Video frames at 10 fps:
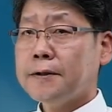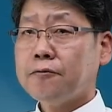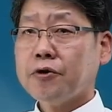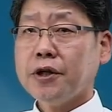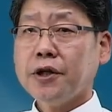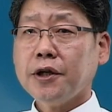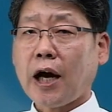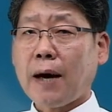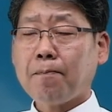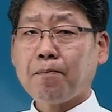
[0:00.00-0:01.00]
우리
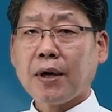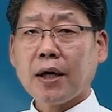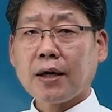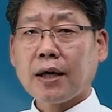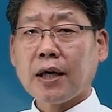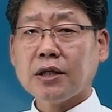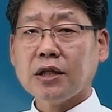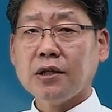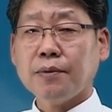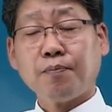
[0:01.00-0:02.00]

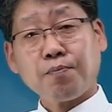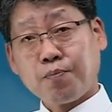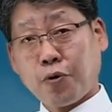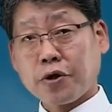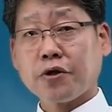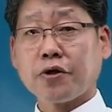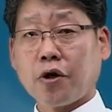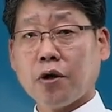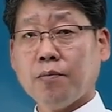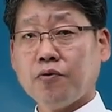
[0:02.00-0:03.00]
앞에까지
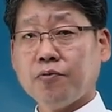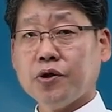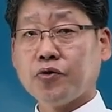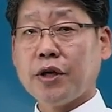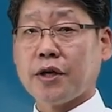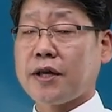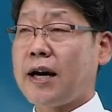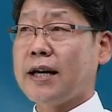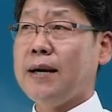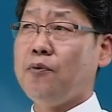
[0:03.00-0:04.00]
보셨던 부분 중에 이제
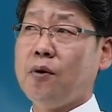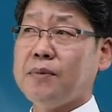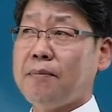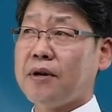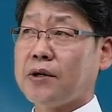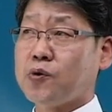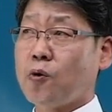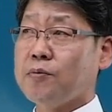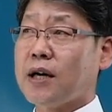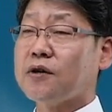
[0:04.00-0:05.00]
상해보험 냄새가
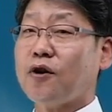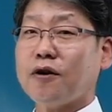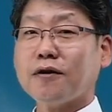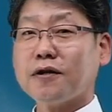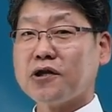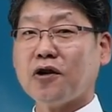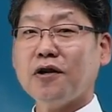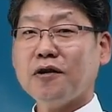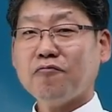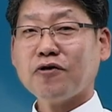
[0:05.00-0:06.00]
조금 나는
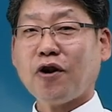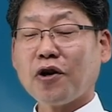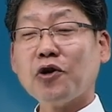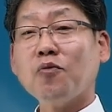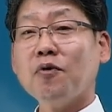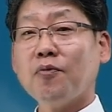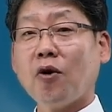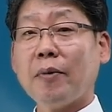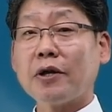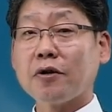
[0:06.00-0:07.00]
거그쵸 우리
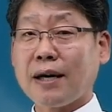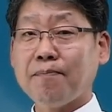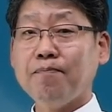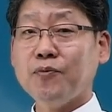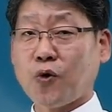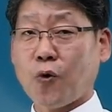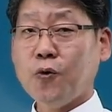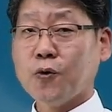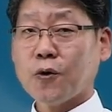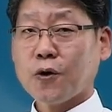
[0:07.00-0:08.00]
어깨동무보험에서
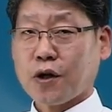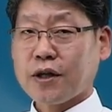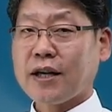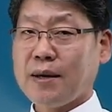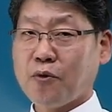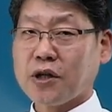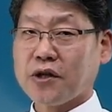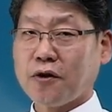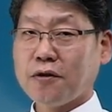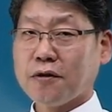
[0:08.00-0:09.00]
3종 어,
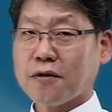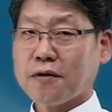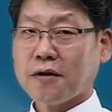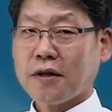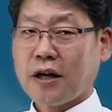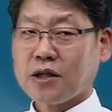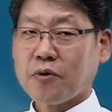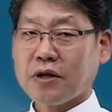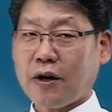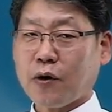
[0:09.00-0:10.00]
상해보장형
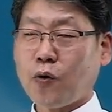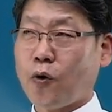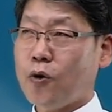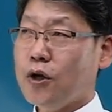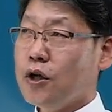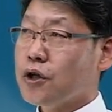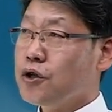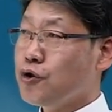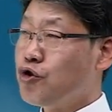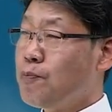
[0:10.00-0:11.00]
하시면서 나왔고
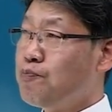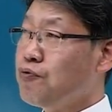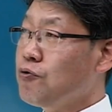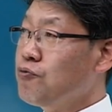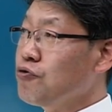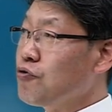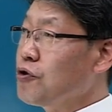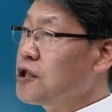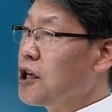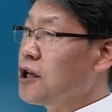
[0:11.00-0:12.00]
그 뒷부분으로
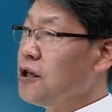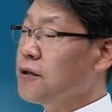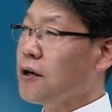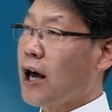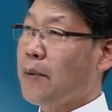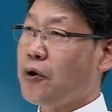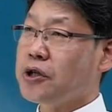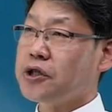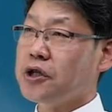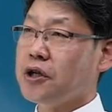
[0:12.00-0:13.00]
이제 어,
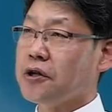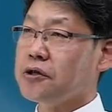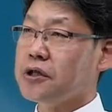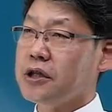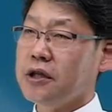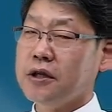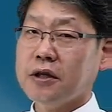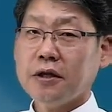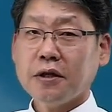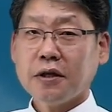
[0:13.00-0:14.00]
에버리치라든지
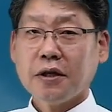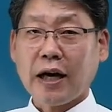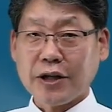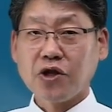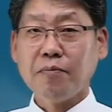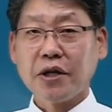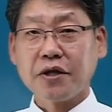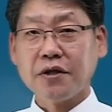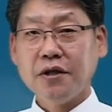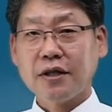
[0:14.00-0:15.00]

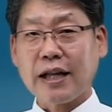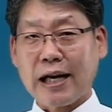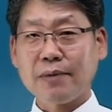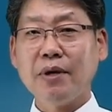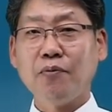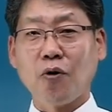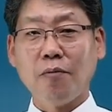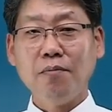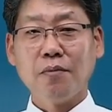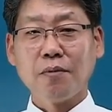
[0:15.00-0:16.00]
안전벨트, 나름이
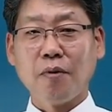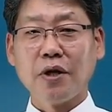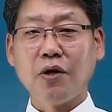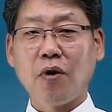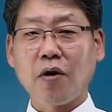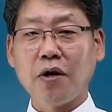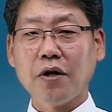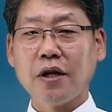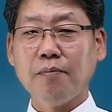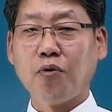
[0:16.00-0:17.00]
보험 뭐 이와
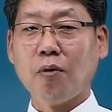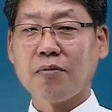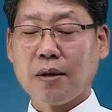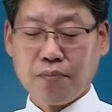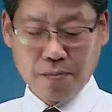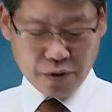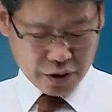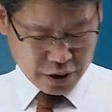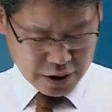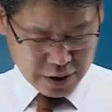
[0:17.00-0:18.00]
관련된 보험
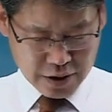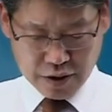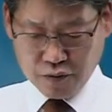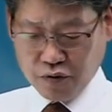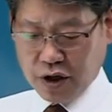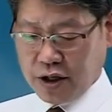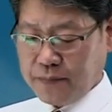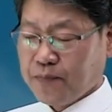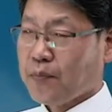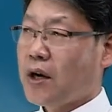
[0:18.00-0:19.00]
상품들을
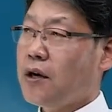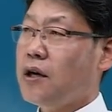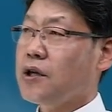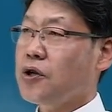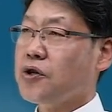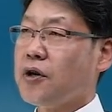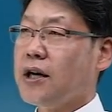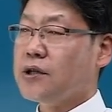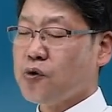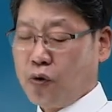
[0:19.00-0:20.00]
우리 어,
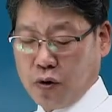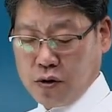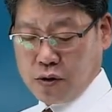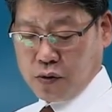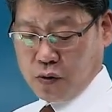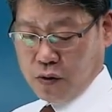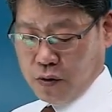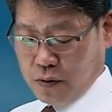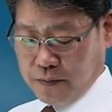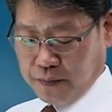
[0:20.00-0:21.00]
연결해가지고
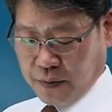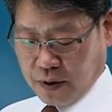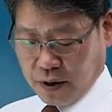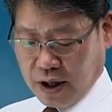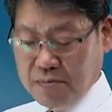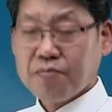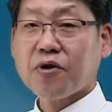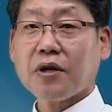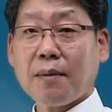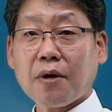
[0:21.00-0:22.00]
또 어, 상품
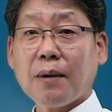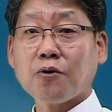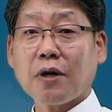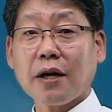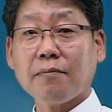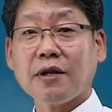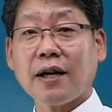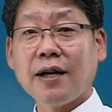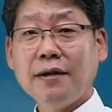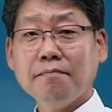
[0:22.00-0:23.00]
정리 한번 해보도록
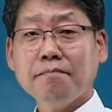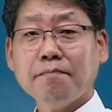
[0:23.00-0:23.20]
하겠습니다.